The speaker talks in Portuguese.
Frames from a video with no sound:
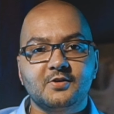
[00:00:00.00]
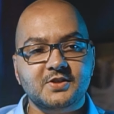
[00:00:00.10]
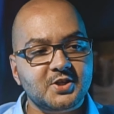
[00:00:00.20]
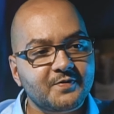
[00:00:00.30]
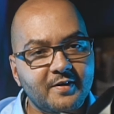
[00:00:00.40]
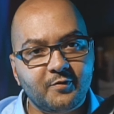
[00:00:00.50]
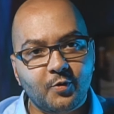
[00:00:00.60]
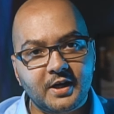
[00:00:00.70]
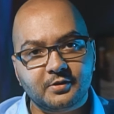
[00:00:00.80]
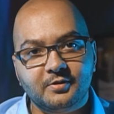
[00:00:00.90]
Então, se você estiver
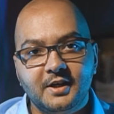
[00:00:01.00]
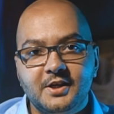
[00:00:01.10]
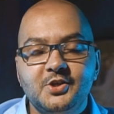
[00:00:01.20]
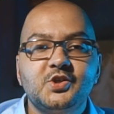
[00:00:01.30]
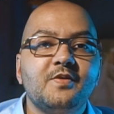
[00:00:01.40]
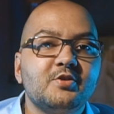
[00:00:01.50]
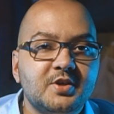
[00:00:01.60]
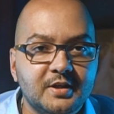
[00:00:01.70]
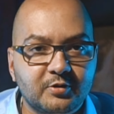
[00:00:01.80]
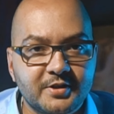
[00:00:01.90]
voando e tiver o
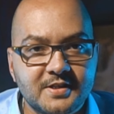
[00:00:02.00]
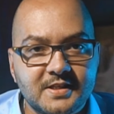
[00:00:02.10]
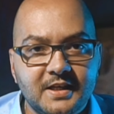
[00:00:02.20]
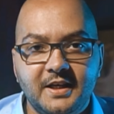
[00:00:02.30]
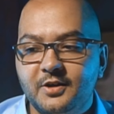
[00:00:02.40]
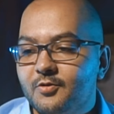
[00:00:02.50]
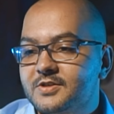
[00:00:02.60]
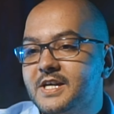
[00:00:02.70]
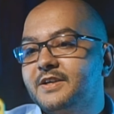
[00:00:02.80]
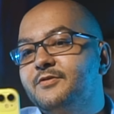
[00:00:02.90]
diretor de cena, ele
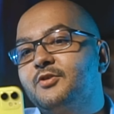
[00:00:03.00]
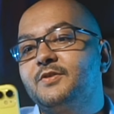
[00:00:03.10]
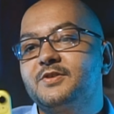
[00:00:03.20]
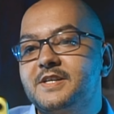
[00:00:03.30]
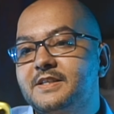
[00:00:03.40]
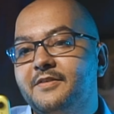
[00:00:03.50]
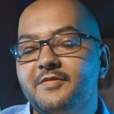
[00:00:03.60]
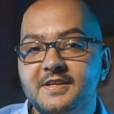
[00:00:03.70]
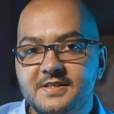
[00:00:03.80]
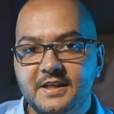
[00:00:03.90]
consegue ver o que você está
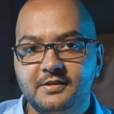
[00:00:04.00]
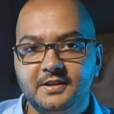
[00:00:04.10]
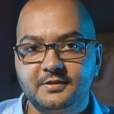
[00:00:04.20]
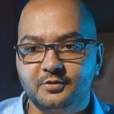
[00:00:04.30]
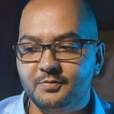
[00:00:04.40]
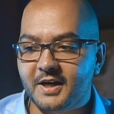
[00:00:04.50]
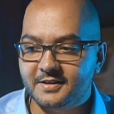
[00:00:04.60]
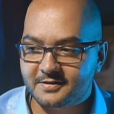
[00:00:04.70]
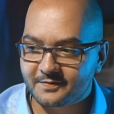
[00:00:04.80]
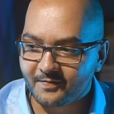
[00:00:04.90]
fazendo ali e tudo
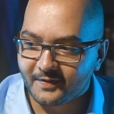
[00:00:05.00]
mais.